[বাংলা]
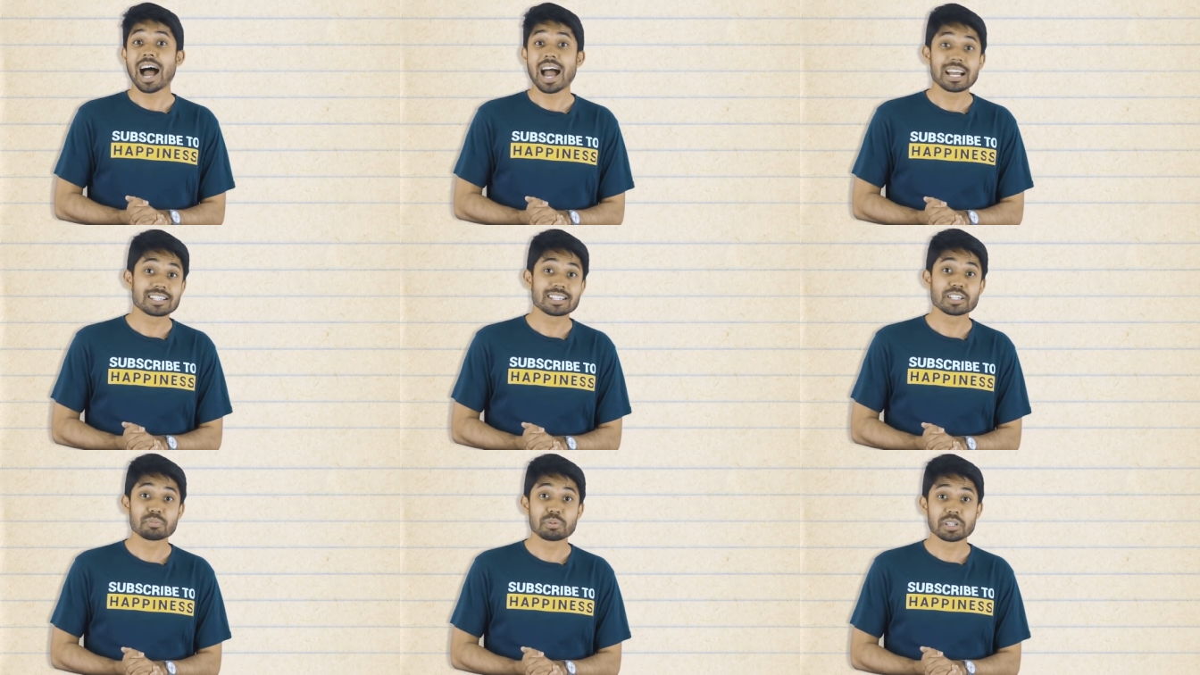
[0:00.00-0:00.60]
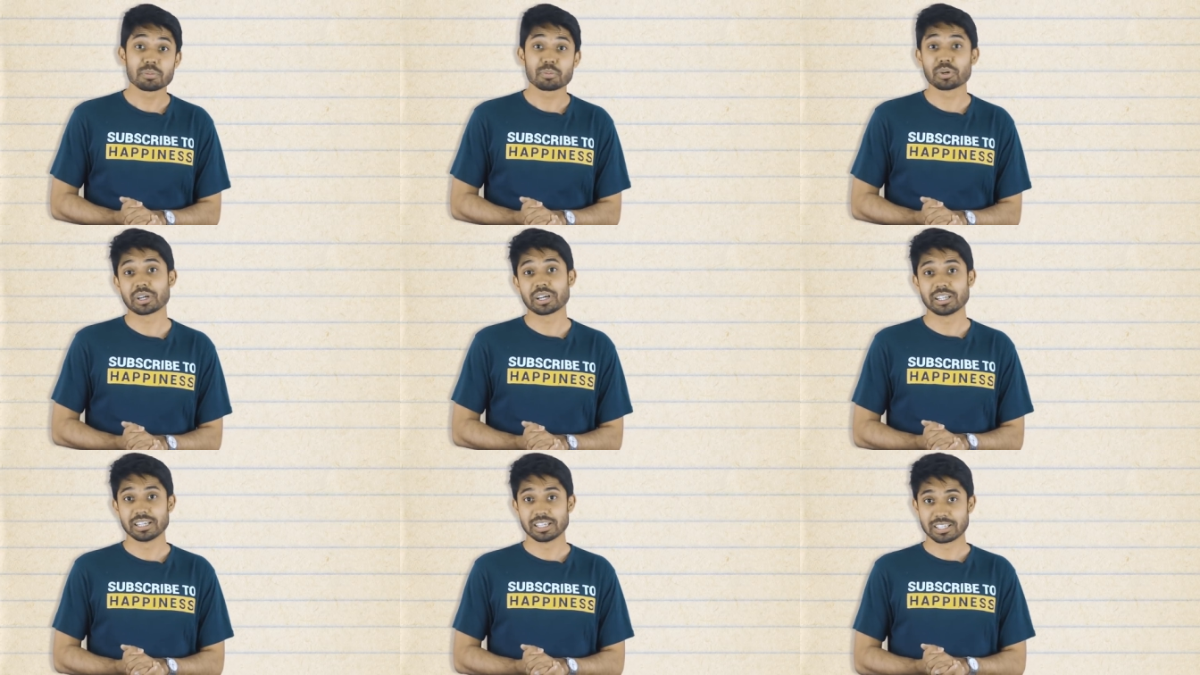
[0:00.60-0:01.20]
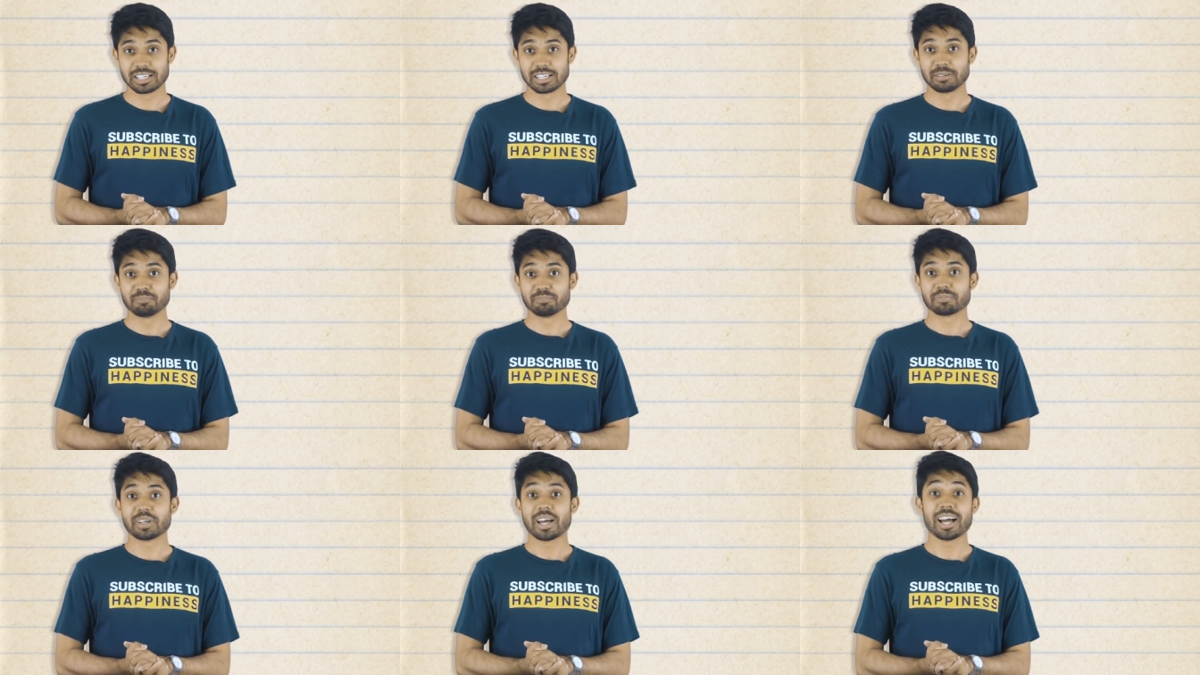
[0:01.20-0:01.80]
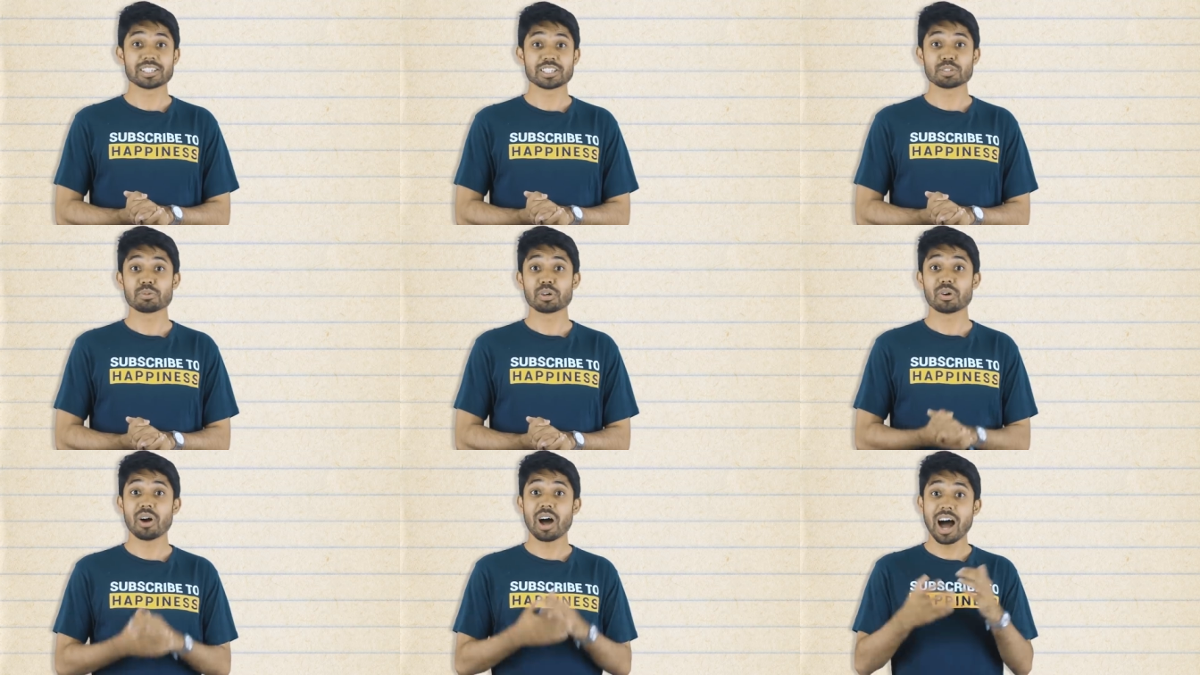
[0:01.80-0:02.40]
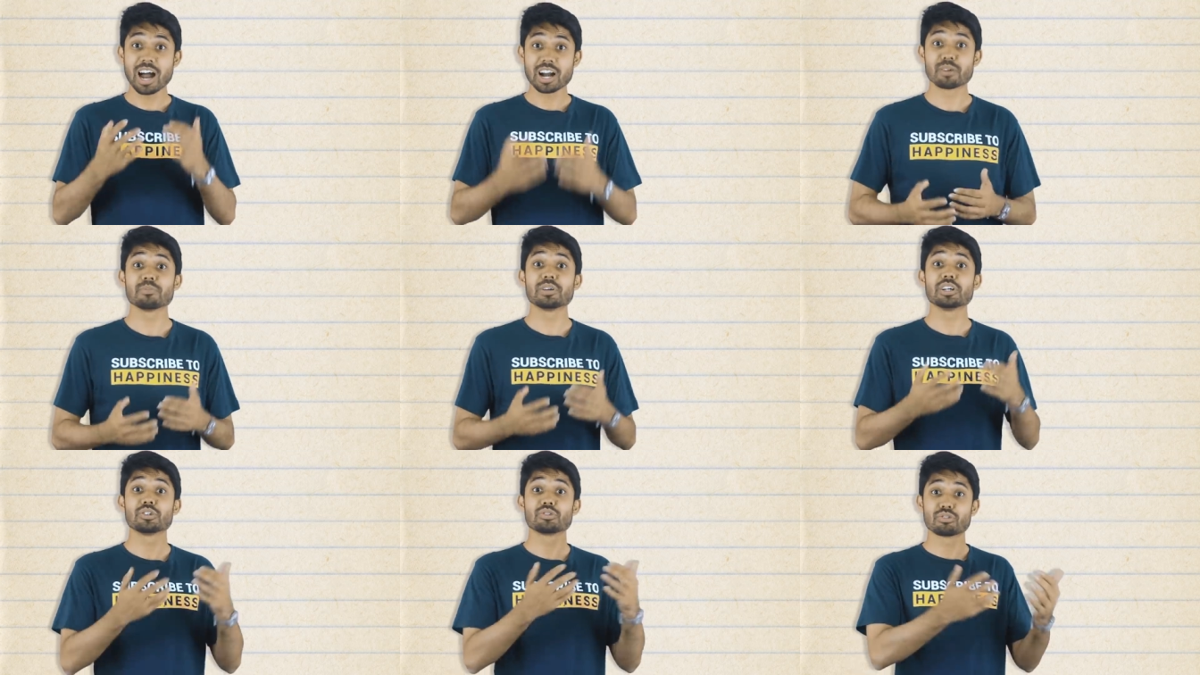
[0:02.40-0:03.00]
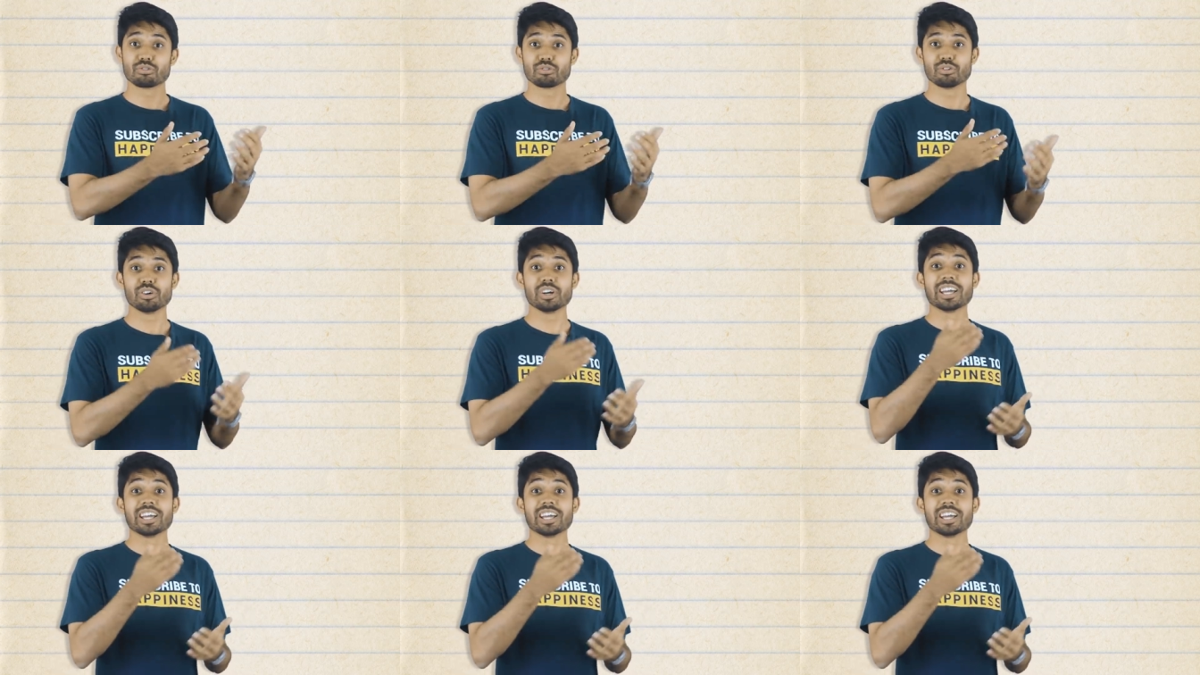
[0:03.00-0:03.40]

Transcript: আইএসএসবিতে পরীক্ষা দিয়েছিলাম আইএসএসবি হলো আর্মির জন্য